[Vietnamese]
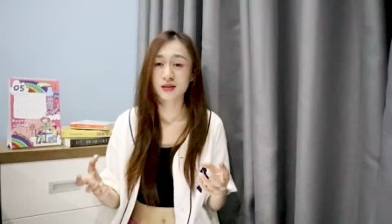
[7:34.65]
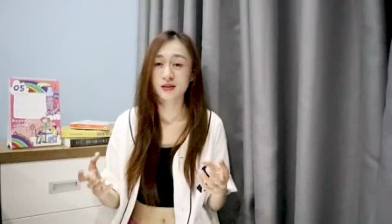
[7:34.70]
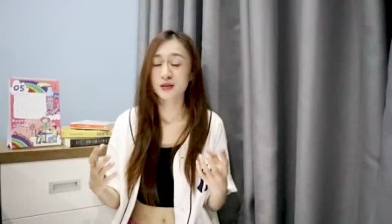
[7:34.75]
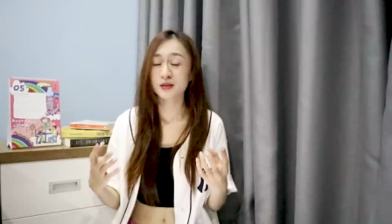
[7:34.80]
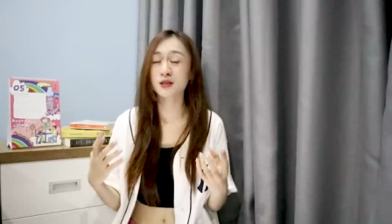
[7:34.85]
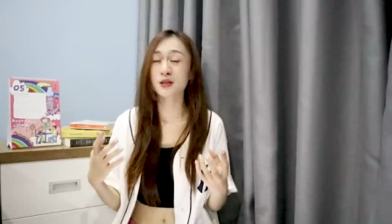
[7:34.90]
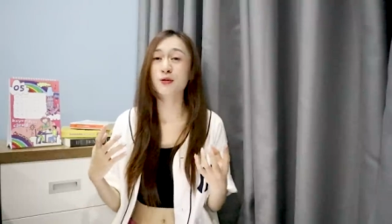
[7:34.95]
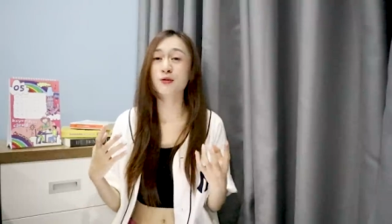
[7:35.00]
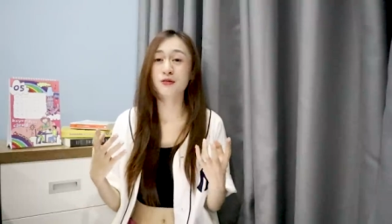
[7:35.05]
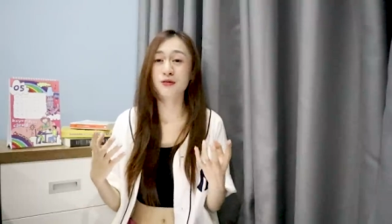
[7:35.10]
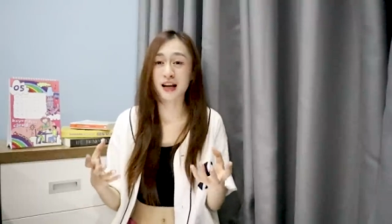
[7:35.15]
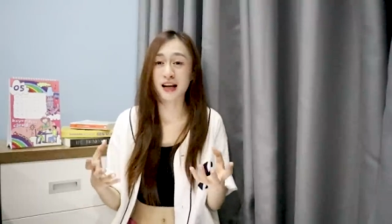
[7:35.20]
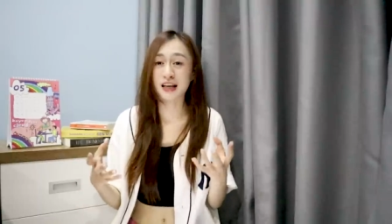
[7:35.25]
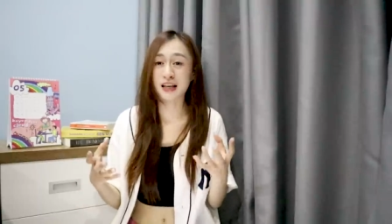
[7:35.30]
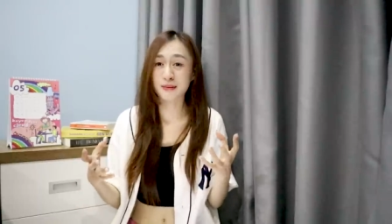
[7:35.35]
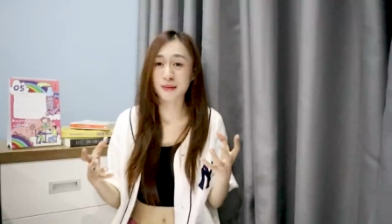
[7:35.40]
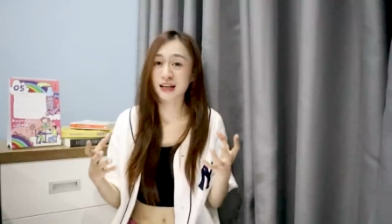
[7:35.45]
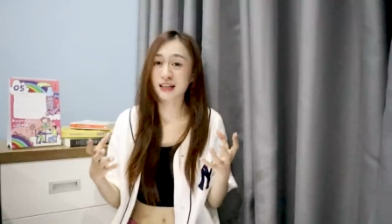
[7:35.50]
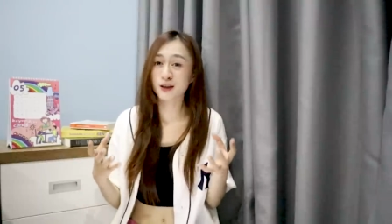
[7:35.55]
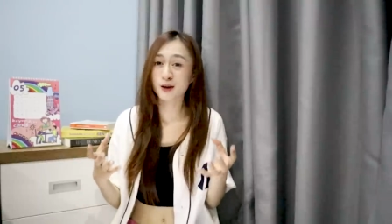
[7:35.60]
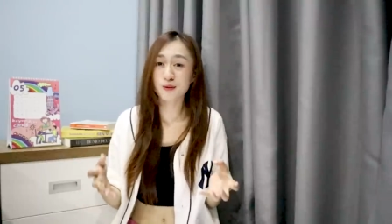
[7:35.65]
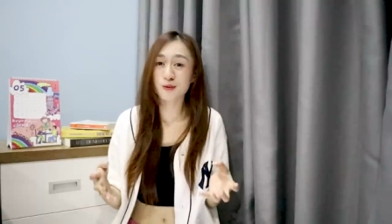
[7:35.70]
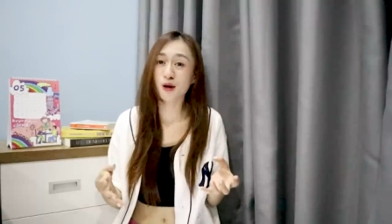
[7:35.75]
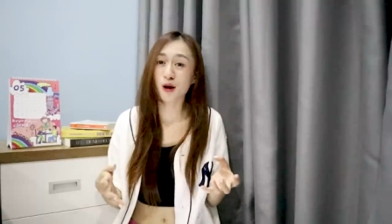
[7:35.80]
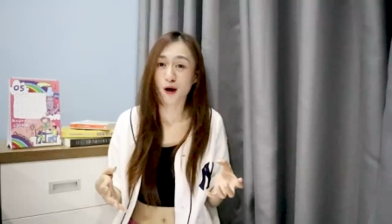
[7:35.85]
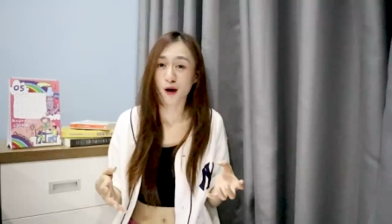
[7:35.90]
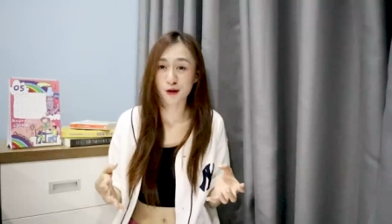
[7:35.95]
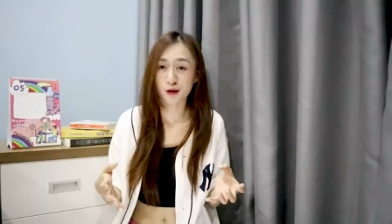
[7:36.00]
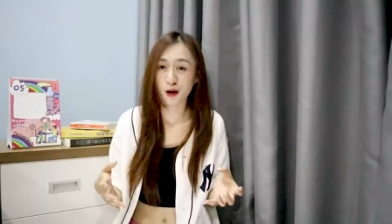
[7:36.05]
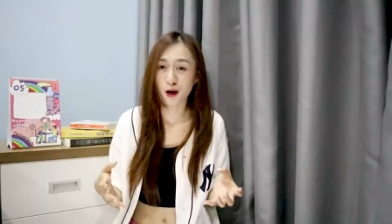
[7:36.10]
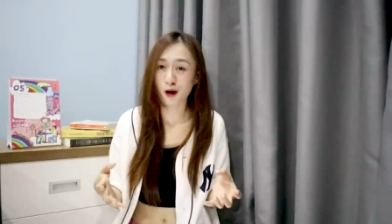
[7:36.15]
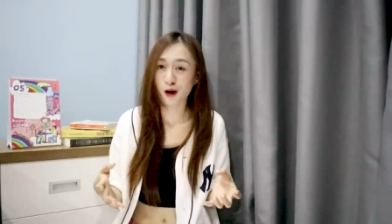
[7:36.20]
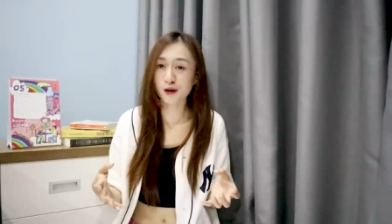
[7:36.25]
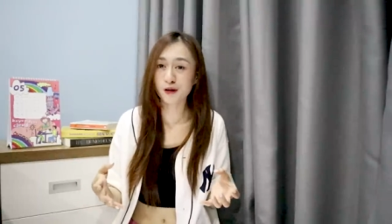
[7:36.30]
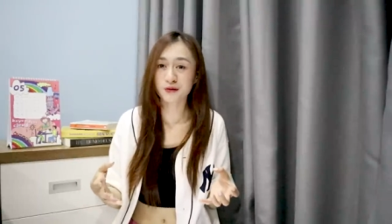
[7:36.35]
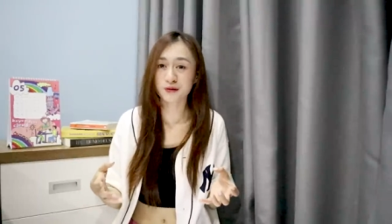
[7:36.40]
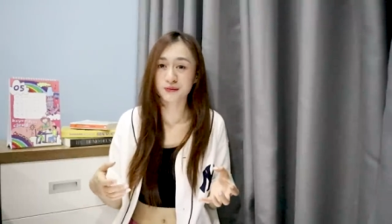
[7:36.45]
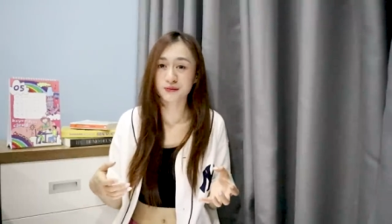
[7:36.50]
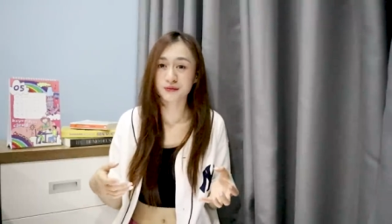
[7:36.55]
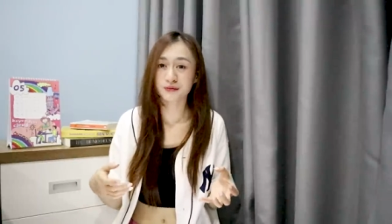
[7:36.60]
chứ không phải là bạn không có
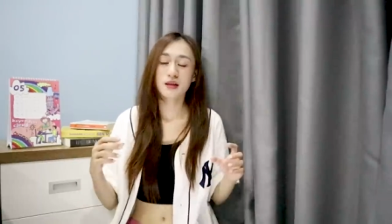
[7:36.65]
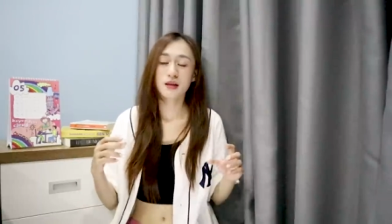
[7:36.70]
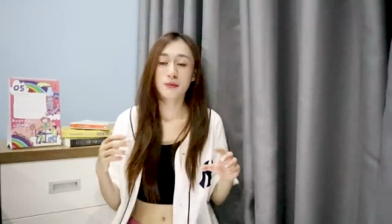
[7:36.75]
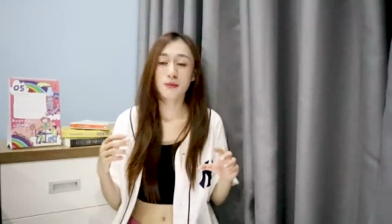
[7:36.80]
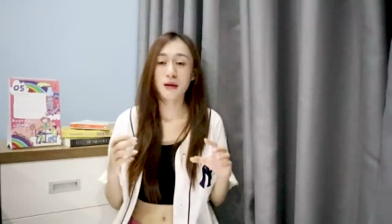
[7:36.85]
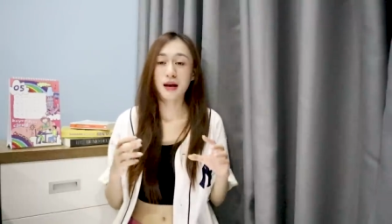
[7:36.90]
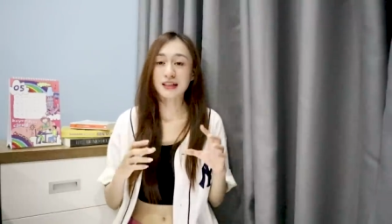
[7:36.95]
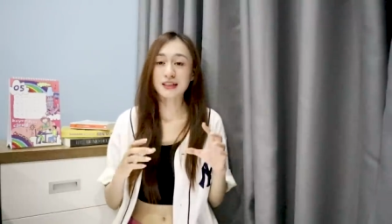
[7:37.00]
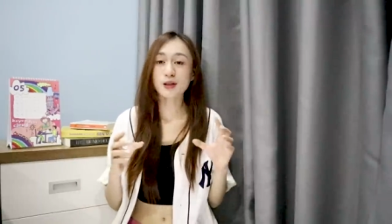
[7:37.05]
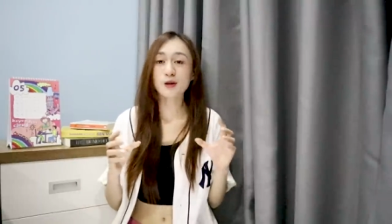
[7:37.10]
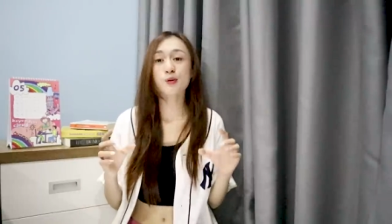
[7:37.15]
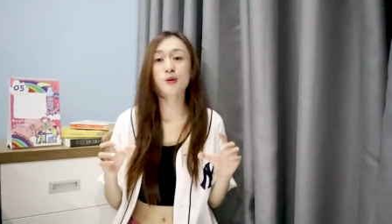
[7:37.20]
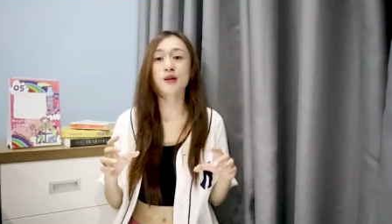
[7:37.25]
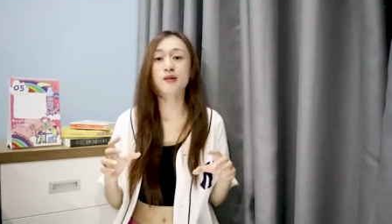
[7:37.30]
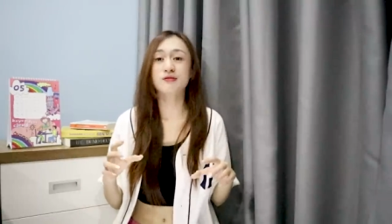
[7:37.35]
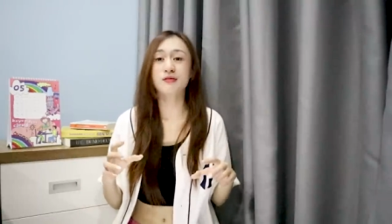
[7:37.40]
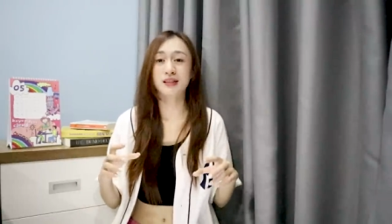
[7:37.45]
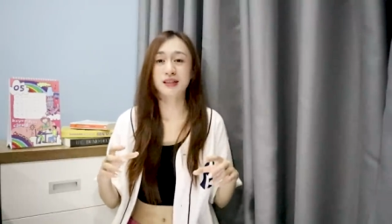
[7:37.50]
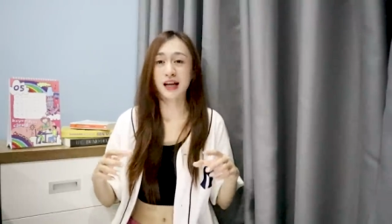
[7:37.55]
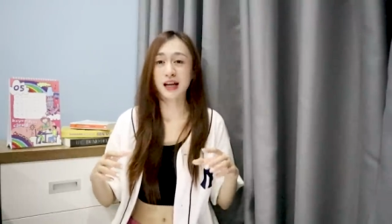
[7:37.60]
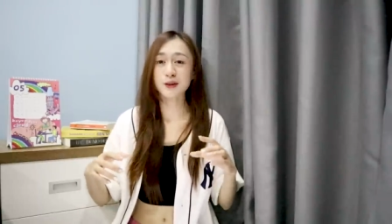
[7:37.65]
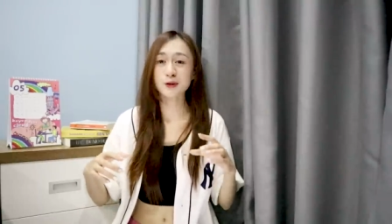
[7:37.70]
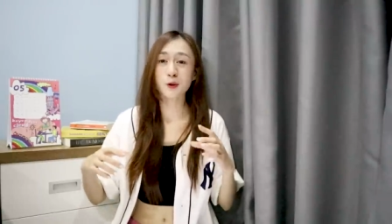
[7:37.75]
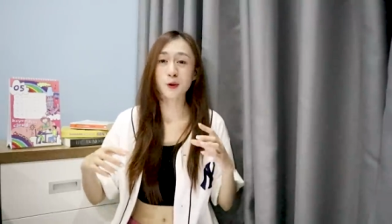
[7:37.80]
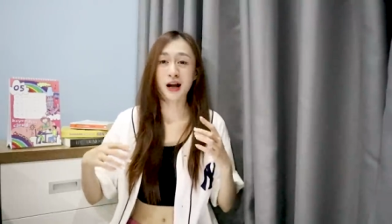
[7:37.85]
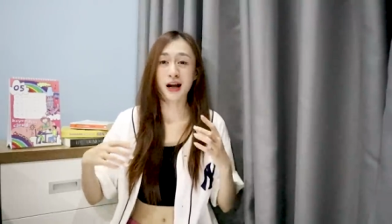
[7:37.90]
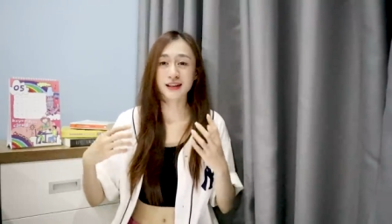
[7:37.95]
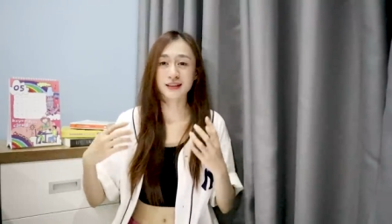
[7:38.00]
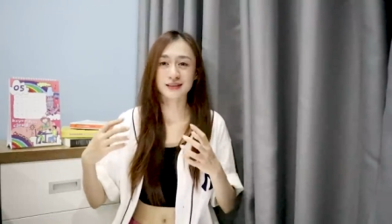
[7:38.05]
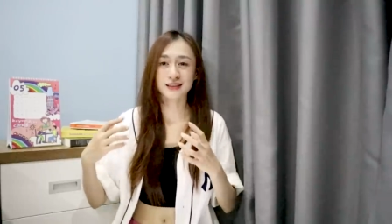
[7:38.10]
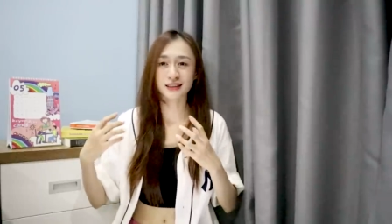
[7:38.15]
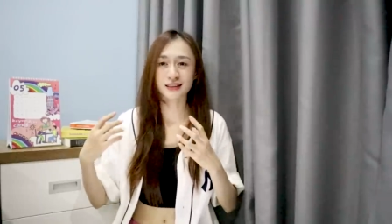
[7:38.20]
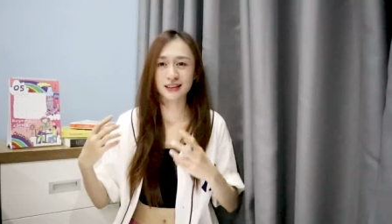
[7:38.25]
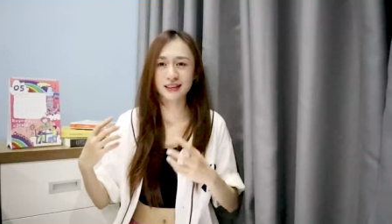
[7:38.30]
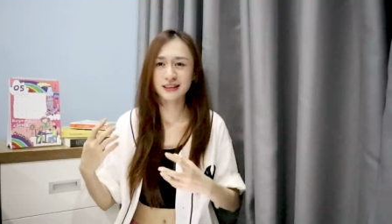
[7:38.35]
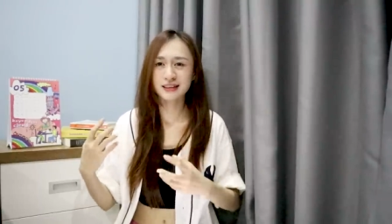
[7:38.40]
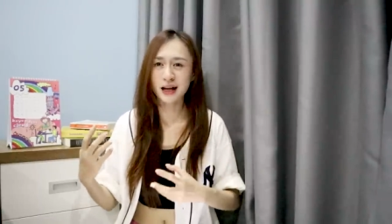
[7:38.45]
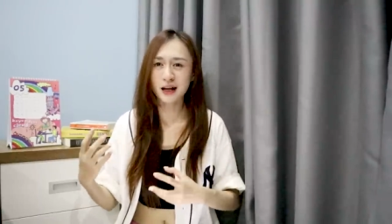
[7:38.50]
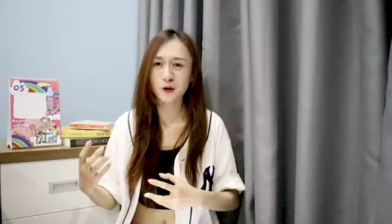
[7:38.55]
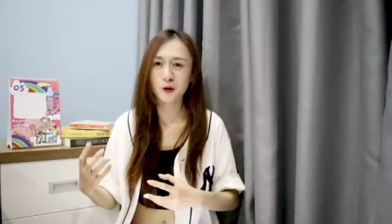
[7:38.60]
nó bạn không cần phải thay đổi hẳn cái
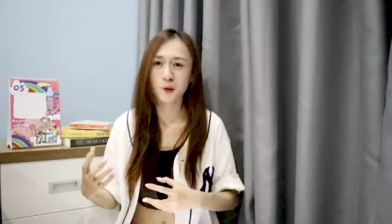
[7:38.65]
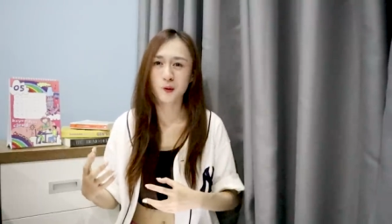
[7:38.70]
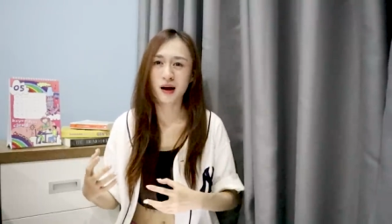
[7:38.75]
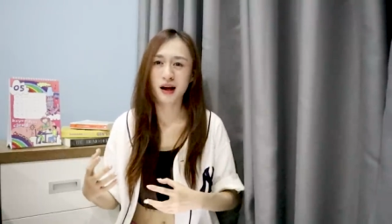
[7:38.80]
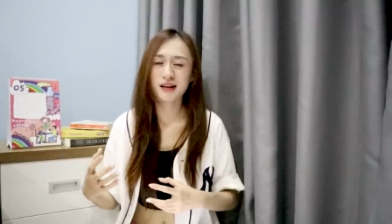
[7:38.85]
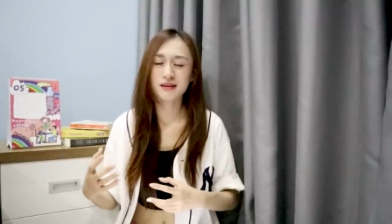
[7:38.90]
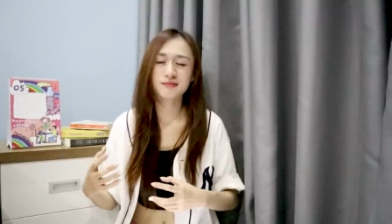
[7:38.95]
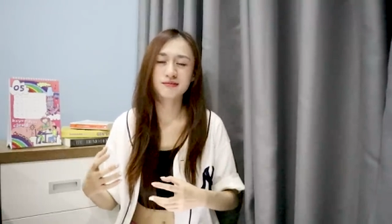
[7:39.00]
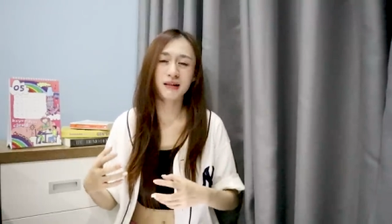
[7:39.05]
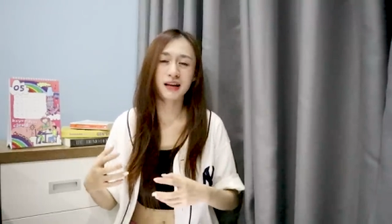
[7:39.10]
tính cách của bạn